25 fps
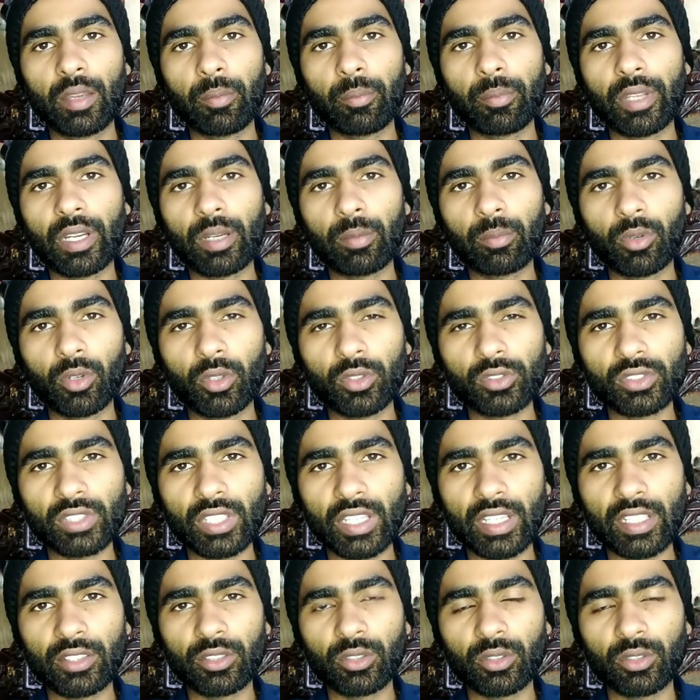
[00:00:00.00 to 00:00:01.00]
मेरे बहुत
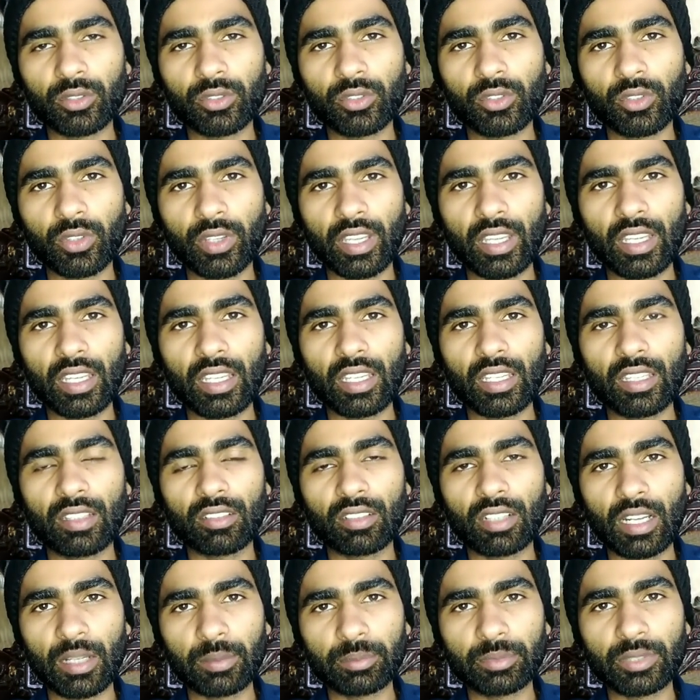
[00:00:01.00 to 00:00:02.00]
सारे दोस्त जो हैं
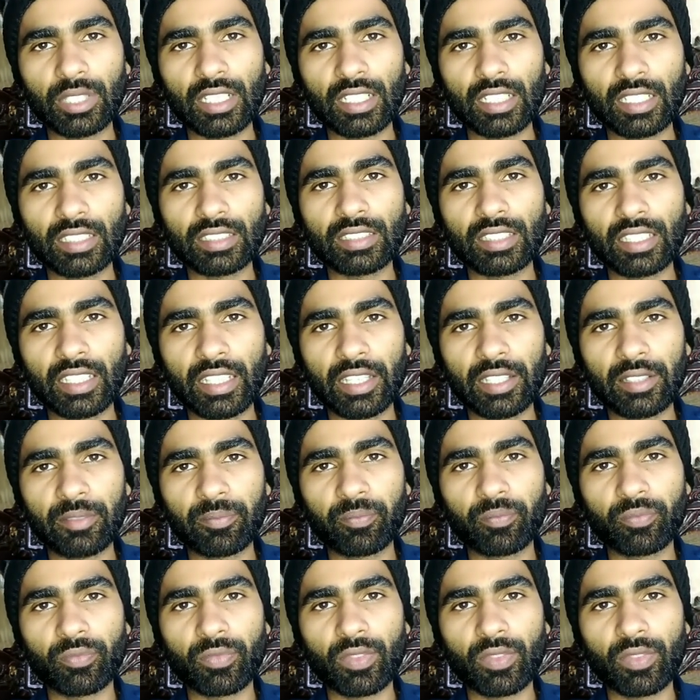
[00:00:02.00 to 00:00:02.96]
रबता करते हैं